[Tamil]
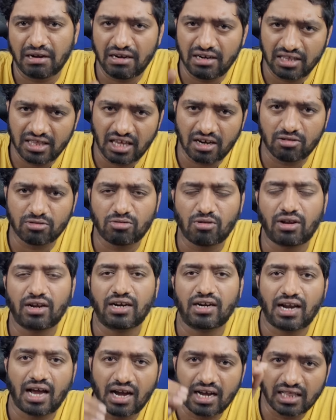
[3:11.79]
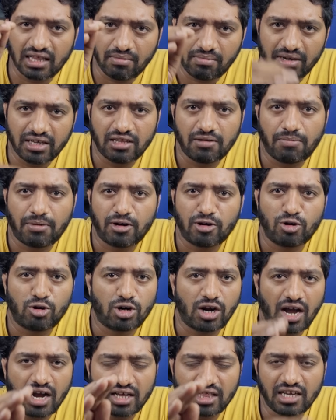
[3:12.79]
ரெண்டு தடவை சொல்கிறாங்க நாங்கள் தான்ப்பா இதை
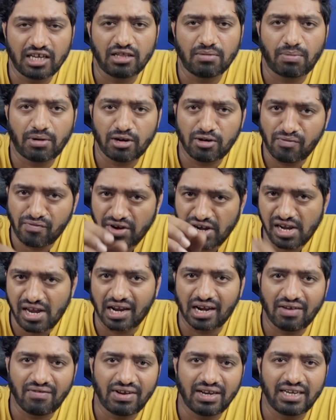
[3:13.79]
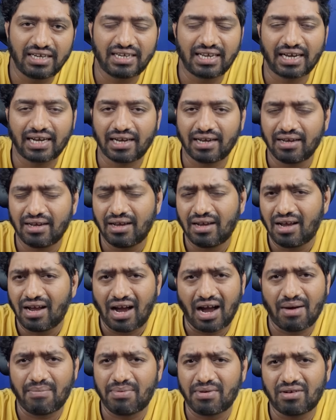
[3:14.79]
பண்ணோம் நாங்கள் தான் இதை பண்ணணும் வீடியோலாம் வெளியிட்டாங்க
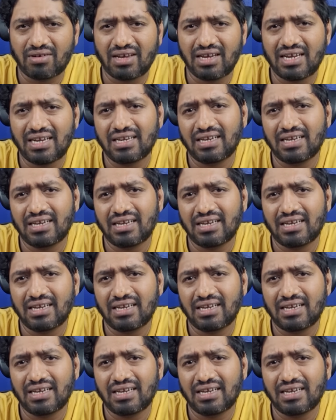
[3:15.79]
அப்போ கூட